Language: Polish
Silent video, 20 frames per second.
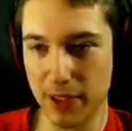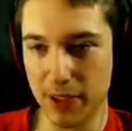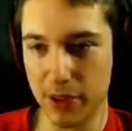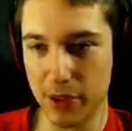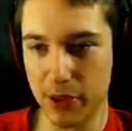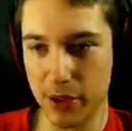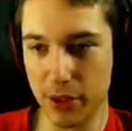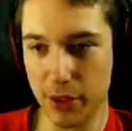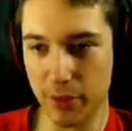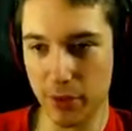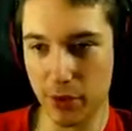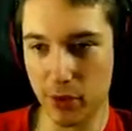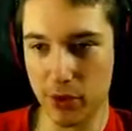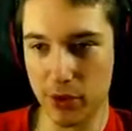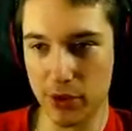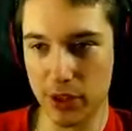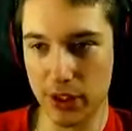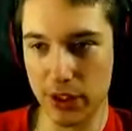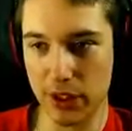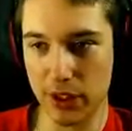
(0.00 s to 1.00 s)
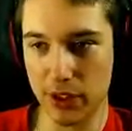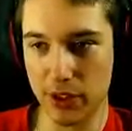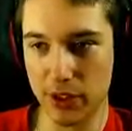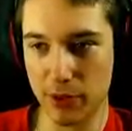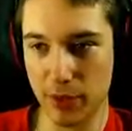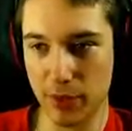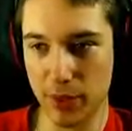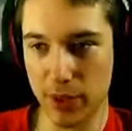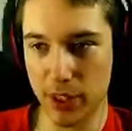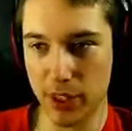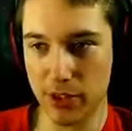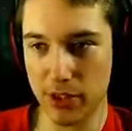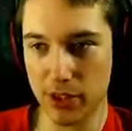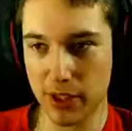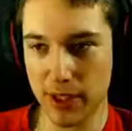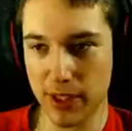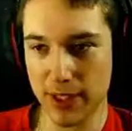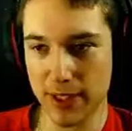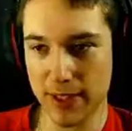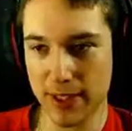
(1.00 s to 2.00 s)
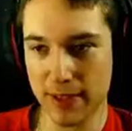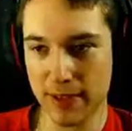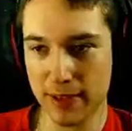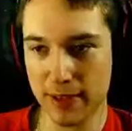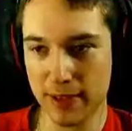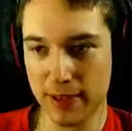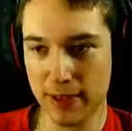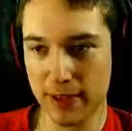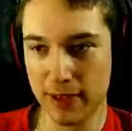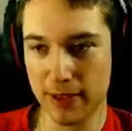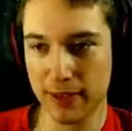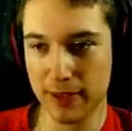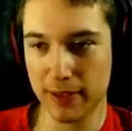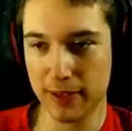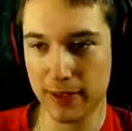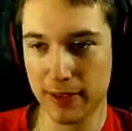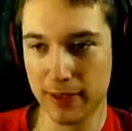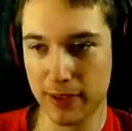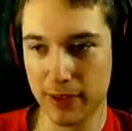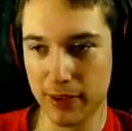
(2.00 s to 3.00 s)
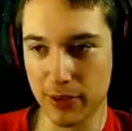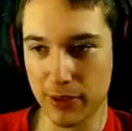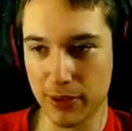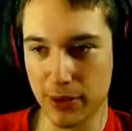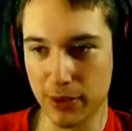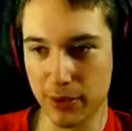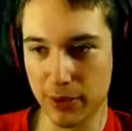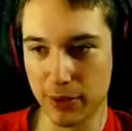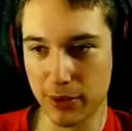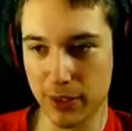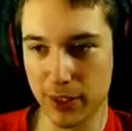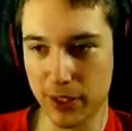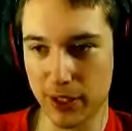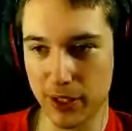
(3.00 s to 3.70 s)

się osiedliliśmy pierwszy raz, tylko że tutaj nie